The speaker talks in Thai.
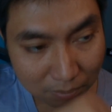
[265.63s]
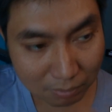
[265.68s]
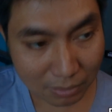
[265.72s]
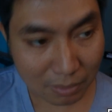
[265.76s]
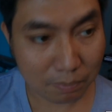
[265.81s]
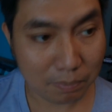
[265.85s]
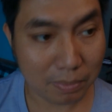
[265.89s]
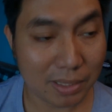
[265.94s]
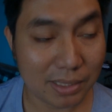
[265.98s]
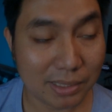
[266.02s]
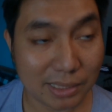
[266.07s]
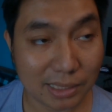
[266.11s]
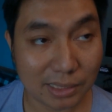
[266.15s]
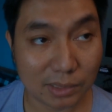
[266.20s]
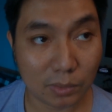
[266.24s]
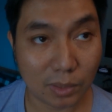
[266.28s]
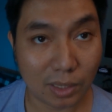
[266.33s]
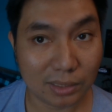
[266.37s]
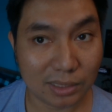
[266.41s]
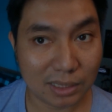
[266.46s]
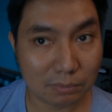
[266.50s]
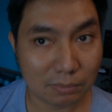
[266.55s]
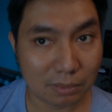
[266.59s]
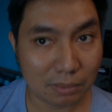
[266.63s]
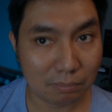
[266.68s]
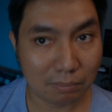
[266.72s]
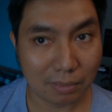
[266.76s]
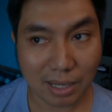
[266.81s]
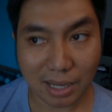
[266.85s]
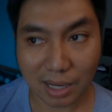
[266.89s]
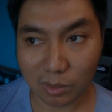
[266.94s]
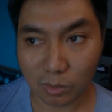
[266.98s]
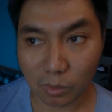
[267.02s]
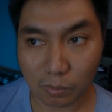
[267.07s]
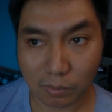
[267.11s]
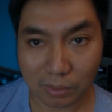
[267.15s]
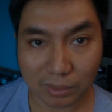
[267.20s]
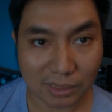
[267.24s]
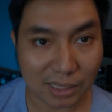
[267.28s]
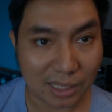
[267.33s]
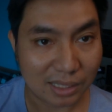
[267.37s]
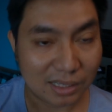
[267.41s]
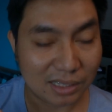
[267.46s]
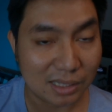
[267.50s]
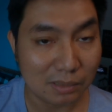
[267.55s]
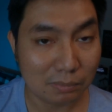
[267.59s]
มันเป็นซิตรัสที่มันไม่อโรมา
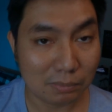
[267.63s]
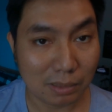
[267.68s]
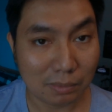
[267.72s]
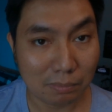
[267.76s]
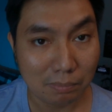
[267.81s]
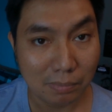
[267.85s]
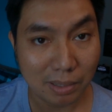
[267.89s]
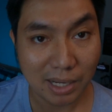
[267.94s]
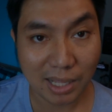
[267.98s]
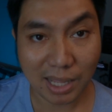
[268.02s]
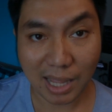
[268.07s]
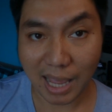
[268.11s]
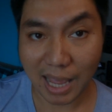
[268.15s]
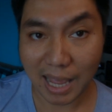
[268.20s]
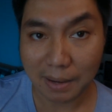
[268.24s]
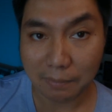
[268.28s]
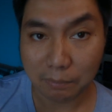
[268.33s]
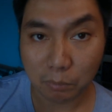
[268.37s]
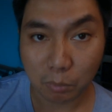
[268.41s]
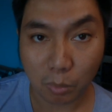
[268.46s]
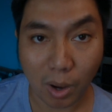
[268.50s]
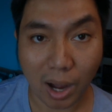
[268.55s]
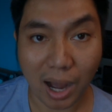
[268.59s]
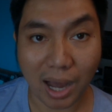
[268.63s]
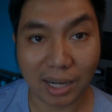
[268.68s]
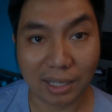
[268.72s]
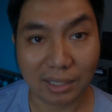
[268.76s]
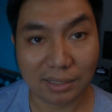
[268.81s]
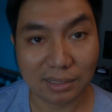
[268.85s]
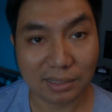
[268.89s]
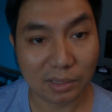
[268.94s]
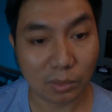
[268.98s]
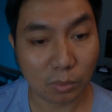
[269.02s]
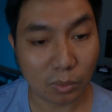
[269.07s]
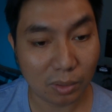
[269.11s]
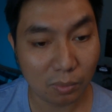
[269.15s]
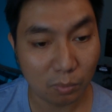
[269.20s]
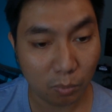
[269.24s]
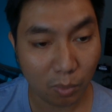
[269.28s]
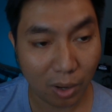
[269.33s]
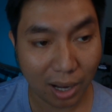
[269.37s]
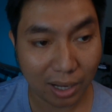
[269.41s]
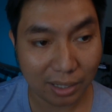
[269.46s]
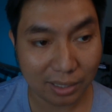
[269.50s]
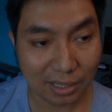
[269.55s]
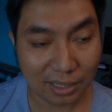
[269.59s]
ติกคือมันไม่ได้แอบหวานคือความ
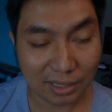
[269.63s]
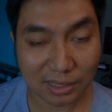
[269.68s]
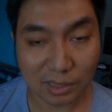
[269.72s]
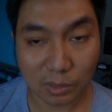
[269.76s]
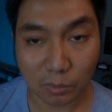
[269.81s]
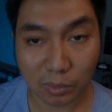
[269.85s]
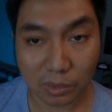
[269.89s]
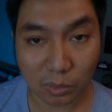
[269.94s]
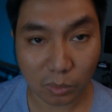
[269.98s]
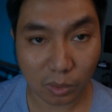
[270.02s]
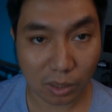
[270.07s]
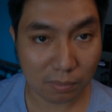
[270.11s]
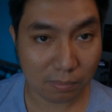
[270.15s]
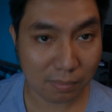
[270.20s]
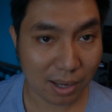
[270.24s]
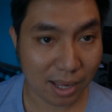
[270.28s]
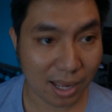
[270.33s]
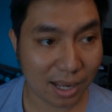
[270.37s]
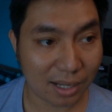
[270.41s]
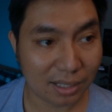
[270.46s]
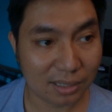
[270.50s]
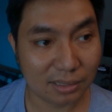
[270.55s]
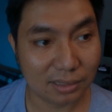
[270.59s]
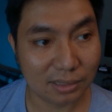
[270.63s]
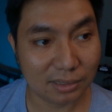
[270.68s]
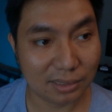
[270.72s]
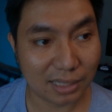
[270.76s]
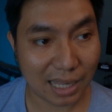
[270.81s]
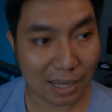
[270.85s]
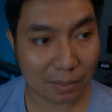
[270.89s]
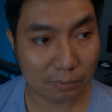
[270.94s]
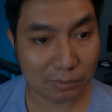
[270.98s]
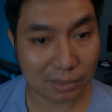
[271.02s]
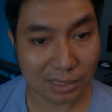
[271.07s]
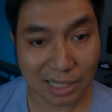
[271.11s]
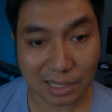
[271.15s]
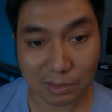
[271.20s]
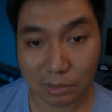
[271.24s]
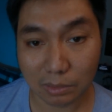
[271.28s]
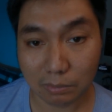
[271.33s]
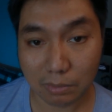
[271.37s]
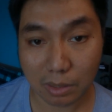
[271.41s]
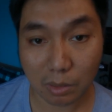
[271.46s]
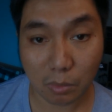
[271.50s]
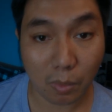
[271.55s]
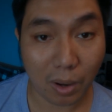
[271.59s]
หวานเนี่ยถือว่าน้อยมากคือแทบจะเรียก
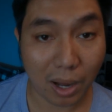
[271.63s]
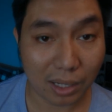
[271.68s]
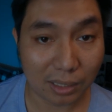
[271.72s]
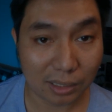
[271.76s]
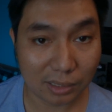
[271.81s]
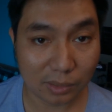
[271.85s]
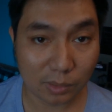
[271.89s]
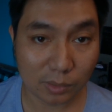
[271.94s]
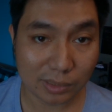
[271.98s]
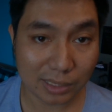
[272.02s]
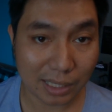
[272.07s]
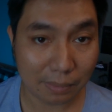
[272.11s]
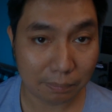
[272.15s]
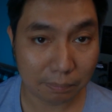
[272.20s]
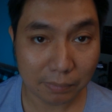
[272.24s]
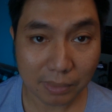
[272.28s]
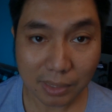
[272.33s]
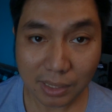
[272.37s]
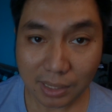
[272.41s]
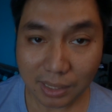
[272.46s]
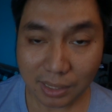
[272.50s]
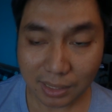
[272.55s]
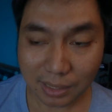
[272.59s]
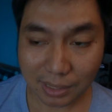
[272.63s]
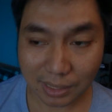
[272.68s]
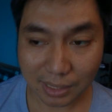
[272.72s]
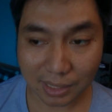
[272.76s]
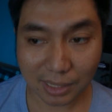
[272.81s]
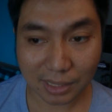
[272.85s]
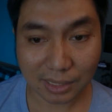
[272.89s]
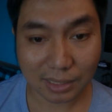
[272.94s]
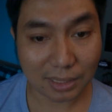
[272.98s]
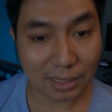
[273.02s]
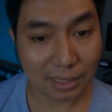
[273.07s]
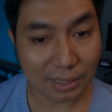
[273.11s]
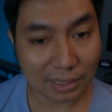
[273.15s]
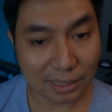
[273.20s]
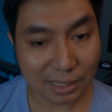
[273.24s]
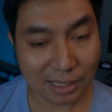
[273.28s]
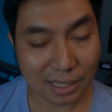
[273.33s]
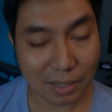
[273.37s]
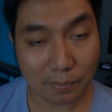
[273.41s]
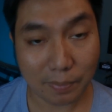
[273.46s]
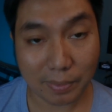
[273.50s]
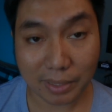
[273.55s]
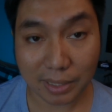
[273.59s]
ว่าไม่หวานเลยด้วยซ้ำนะฮะกลิ่นนี้
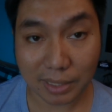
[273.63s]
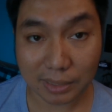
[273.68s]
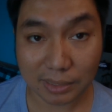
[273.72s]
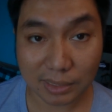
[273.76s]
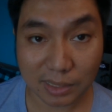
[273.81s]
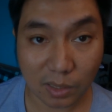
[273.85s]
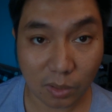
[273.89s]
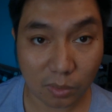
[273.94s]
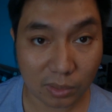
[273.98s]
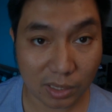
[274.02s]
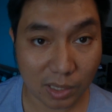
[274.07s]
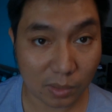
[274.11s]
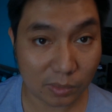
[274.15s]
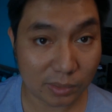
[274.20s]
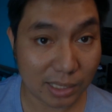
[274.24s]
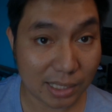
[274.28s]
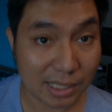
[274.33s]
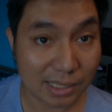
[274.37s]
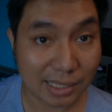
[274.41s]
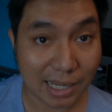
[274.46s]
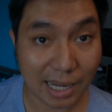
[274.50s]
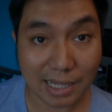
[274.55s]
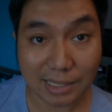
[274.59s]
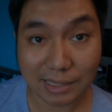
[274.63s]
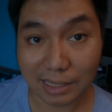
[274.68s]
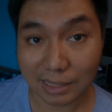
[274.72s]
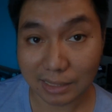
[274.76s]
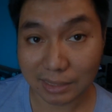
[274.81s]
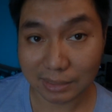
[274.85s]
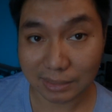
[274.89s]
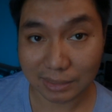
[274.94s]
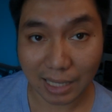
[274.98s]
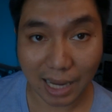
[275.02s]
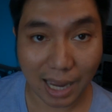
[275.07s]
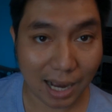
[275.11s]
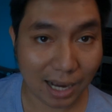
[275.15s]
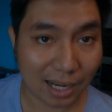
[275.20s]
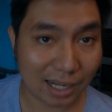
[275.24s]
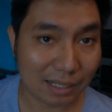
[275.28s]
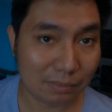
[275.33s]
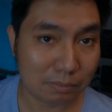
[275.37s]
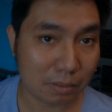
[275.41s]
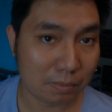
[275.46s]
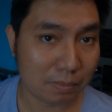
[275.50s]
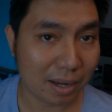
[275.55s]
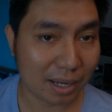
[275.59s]
นะเป็นกลิ่นที่ออกแนวใสๆจางๆอะ
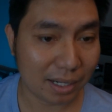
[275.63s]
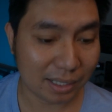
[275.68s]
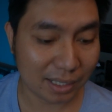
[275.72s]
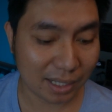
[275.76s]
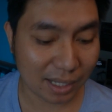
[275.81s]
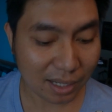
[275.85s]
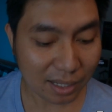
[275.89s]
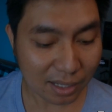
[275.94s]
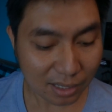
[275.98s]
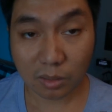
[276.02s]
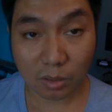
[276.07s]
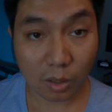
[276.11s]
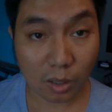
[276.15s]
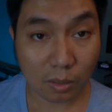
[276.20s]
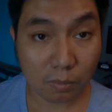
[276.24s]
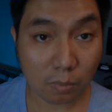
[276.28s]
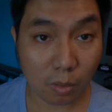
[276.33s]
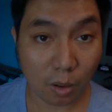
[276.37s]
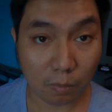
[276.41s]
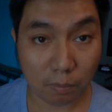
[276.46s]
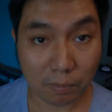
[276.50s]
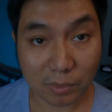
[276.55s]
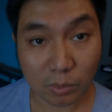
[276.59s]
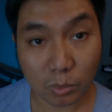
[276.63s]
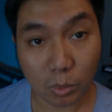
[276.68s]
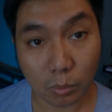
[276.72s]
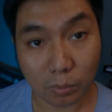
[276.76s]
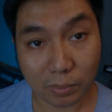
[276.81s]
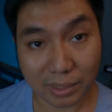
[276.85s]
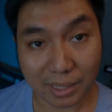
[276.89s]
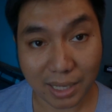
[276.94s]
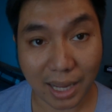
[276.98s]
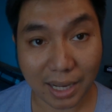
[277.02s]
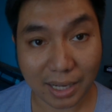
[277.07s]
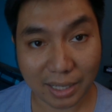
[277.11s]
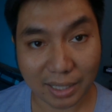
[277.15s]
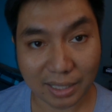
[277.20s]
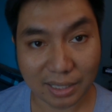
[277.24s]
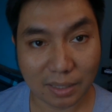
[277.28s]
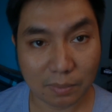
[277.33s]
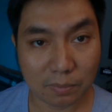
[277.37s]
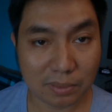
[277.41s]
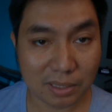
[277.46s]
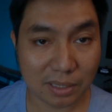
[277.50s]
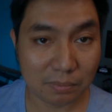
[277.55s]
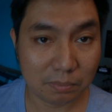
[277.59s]
ไรประมาณนี้ก็บอกไม่ถูกเหมือนกันนะค
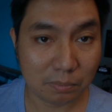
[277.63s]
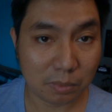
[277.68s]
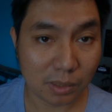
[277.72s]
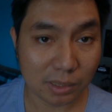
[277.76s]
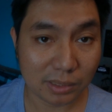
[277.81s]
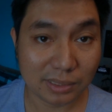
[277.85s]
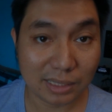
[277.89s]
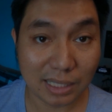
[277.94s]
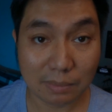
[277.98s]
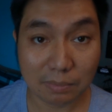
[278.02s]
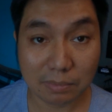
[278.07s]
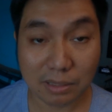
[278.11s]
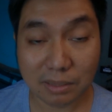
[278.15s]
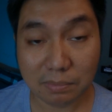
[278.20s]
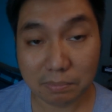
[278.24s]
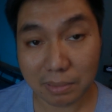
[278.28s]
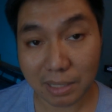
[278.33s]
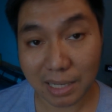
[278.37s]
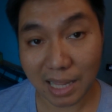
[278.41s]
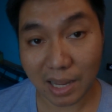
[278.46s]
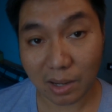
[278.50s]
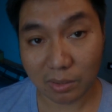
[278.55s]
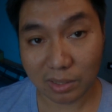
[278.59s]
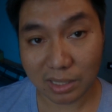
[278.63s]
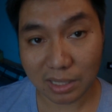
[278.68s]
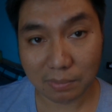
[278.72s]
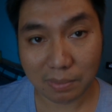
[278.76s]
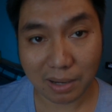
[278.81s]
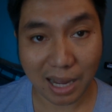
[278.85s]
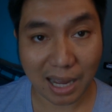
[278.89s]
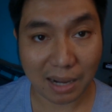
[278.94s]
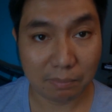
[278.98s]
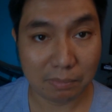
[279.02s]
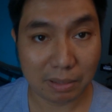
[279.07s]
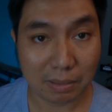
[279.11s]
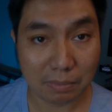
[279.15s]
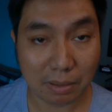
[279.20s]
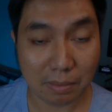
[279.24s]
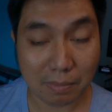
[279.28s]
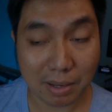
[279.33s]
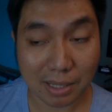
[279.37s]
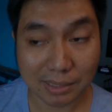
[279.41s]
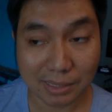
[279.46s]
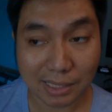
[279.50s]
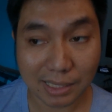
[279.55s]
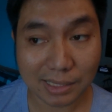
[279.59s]
รับกลิ่นพอสเตเบิลไปแล้วเนี่ยผ่านไปประ
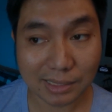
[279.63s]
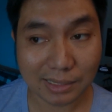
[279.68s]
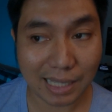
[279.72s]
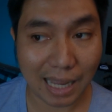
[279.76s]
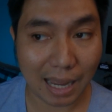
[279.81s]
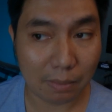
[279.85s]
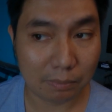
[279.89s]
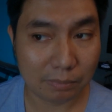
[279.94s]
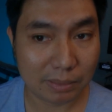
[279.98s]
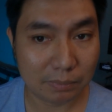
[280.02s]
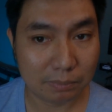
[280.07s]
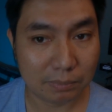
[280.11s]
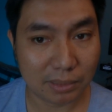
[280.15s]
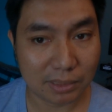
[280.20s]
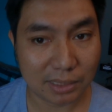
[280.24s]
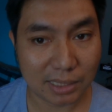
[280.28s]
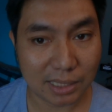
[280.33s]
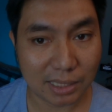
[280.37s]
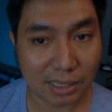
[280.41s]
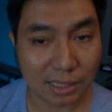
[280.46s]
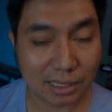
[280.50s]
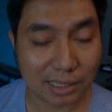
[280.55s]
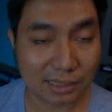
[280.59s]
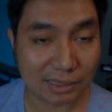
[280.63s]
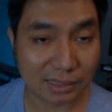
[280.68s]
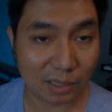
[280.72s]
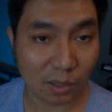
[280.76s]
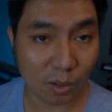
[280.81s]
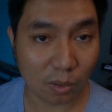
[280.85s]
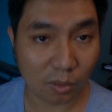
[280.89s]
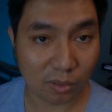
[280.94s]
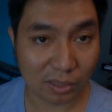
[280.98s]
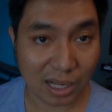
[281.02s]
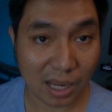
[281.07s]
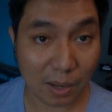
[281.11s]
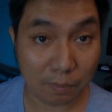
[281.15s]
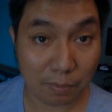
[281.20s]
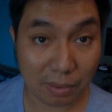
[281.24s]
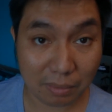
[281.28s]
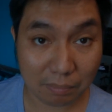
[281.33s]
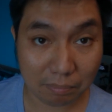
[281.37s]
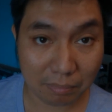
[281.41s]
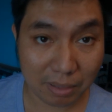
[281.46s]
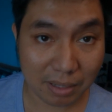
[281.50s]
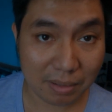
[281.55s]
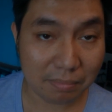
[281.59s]
มาณสักสามสิบนาทีกลิ่นจะออกแนวเป็
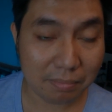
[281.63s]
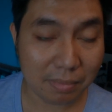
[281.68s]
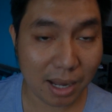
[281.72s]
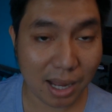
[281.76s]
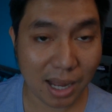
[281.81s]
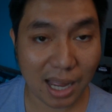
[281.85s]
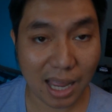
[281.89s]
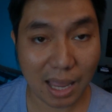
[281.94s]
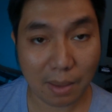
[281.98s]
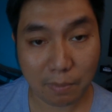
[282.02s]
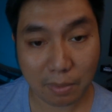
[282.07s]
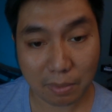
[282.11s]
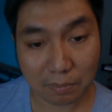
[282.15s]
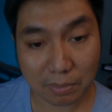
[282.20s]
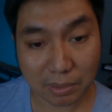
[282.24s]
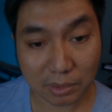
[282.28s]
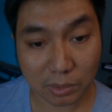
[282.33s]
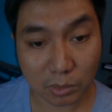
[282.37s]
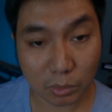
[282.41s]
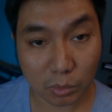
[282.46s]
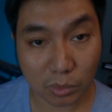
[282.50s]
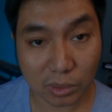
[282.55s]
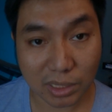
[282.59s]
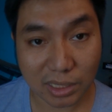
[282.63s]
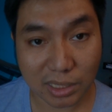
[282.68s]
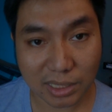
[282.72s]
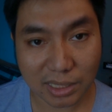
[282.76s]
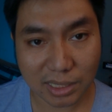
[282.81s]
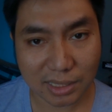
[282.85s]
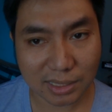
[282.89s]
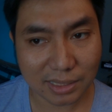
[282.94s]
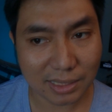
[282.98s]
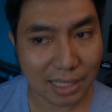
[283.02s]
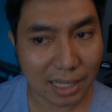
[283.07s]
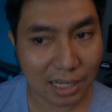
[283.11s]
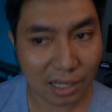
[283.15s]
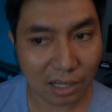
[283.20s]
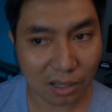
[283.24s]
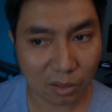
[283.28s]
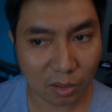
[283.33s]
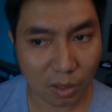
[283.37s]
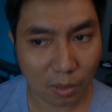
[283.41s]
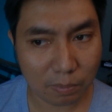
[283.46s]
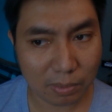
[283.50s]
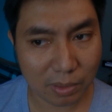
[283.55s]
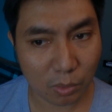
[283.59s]
นไม้ไม้เป็นพาชอรี่เย็นๆ
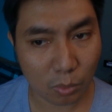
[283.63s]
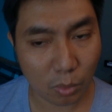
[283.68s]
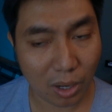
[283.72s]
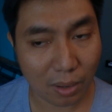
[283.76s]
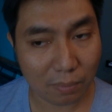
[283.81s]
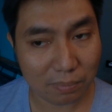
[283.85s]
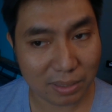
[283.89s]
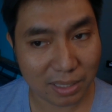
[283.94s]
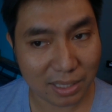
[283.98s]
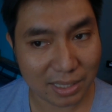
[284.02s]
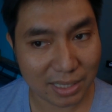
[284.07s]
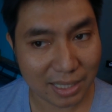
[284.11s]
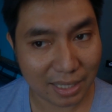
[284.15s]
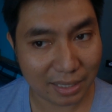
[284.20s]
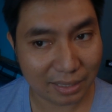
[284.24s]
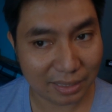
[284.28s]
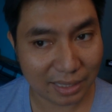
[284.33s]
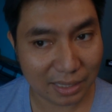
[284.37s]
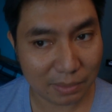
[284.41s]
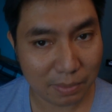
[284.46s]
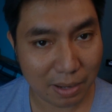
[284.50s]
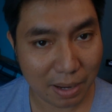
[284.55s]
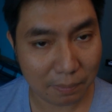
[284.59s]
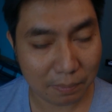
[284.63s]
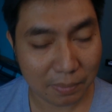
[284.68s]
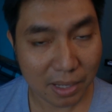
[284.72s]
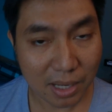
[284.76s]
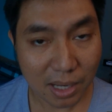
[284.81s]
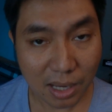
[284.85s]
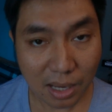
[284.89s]
แล้วก็เป็นความเย็นๆที่แบบ